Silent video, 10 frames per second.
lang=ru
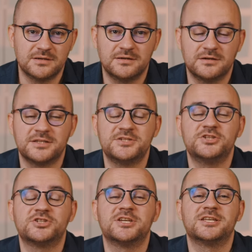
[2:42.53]
э,
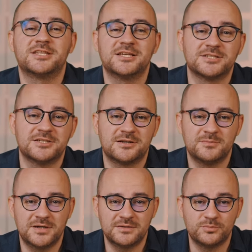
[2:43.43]
классический китайский
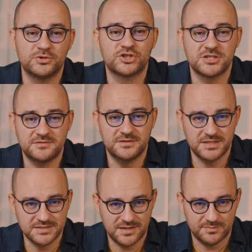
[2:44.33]
роман «Путешествие
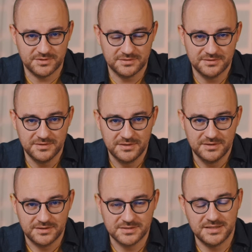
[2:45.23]
на Запад»,
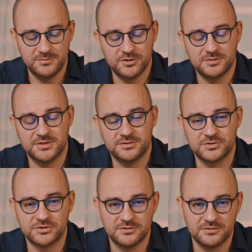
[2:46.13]
с намеком на то,
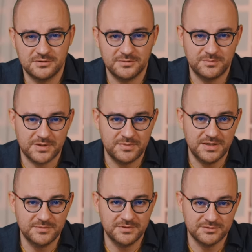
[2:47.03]
что
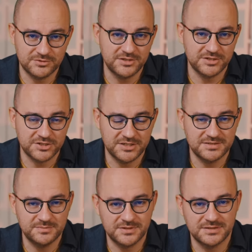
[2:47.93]
проблемы нужно решать
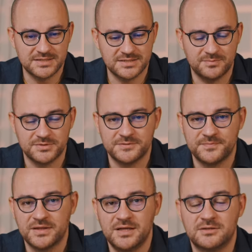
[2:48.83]
именно на Западе.
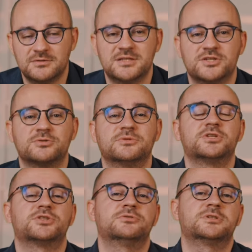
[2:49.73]
Ну ладно,
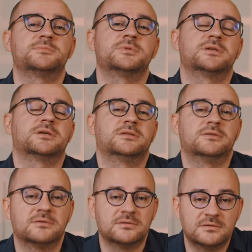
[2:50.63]
шутки шутками,
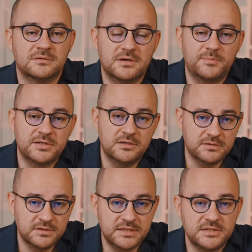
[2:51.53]
но
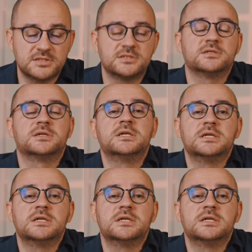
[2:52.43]
определенные надежды,